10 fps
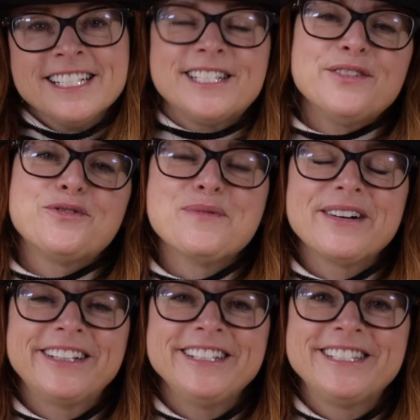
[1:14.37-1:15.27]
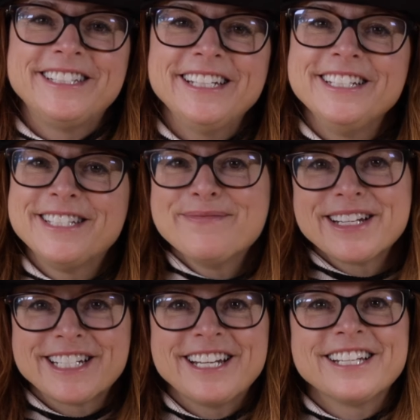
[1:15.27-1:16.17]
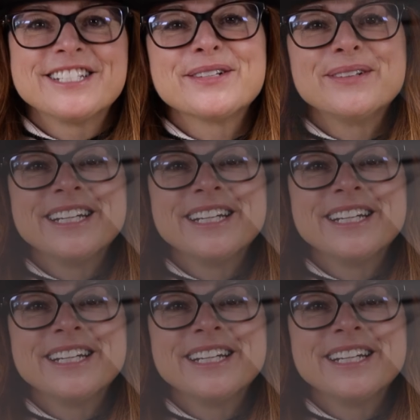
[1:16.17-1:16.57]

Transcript: Si vous manquez d'idées et d'imagination,